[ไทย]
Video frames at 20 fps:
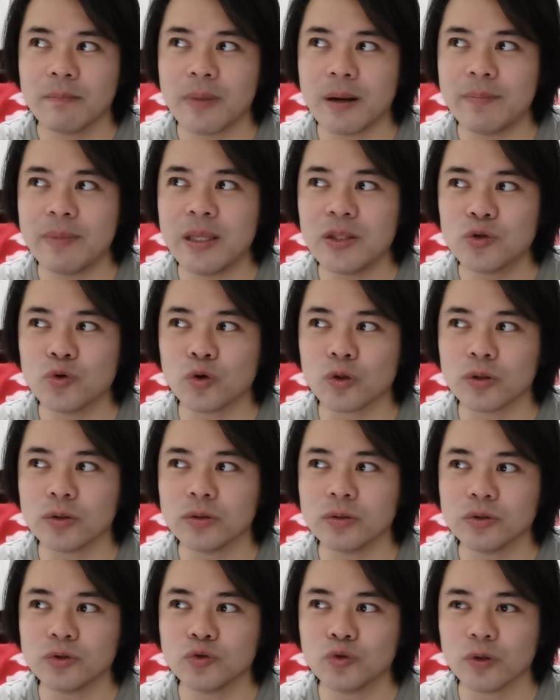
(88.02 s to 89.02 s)
มันมีจุด
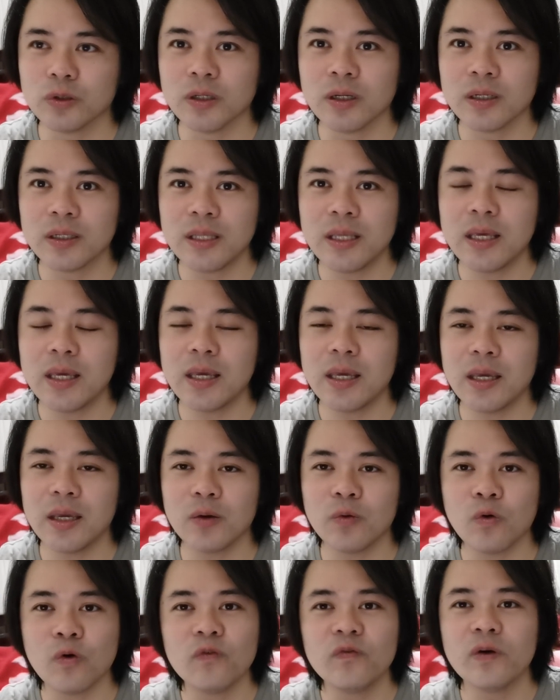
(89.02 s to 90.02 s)
จุดหนึ่งที่
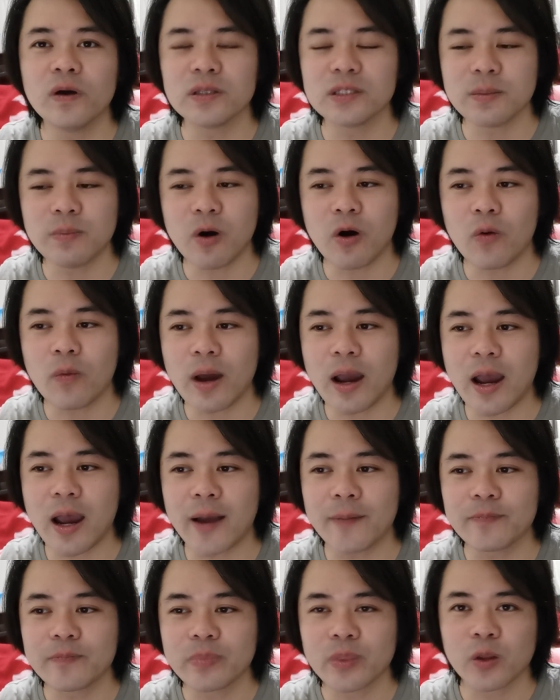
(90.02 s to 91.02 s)
ครูฝึกจะบอกว่า
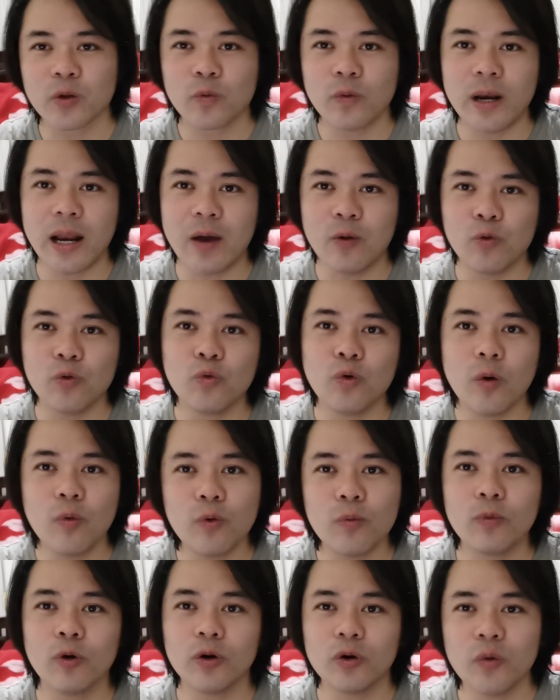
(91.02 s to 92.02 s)
เวลาคุณควบ
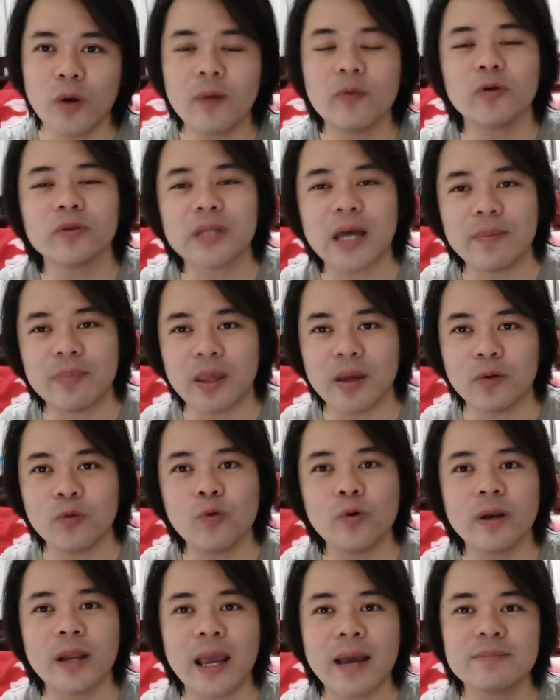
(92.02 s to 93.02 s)
คุมรถด้วยความเร็วต่ำเนี่ย
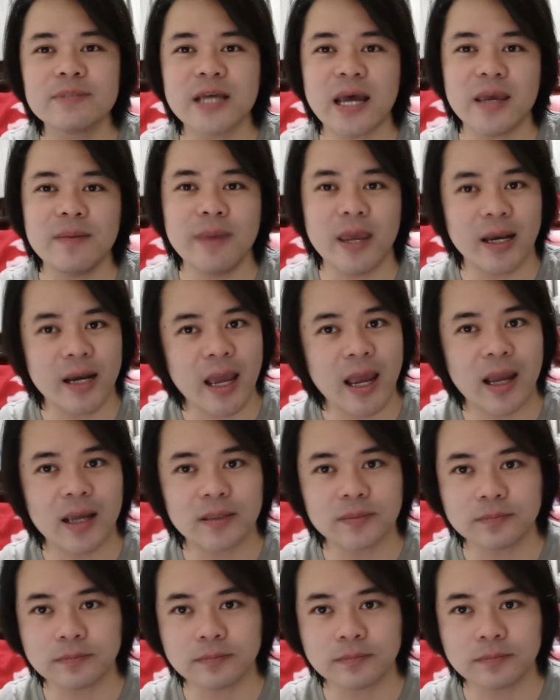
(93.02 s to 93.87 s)
คุณห้ามใช้เบรกหน้า